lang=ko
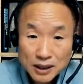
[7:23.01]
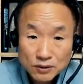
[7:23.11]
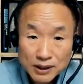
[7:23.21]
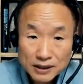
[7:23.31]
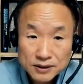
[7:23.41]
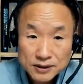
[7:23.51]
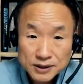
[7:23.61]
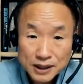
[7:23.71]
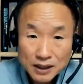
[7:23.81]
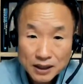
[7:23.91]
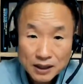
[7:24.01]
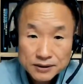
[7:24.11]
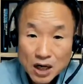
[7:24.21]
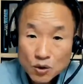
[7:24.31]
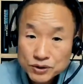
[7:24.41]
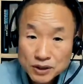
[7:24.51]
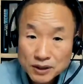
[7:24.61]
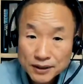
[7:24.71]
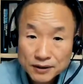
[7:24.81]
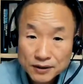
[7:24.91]
가동하는 전체 4, 5년
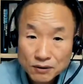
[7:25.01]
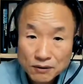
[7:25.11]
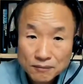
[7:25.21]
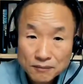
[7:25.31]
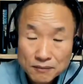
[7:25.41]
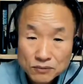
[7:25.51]
걸렸는데도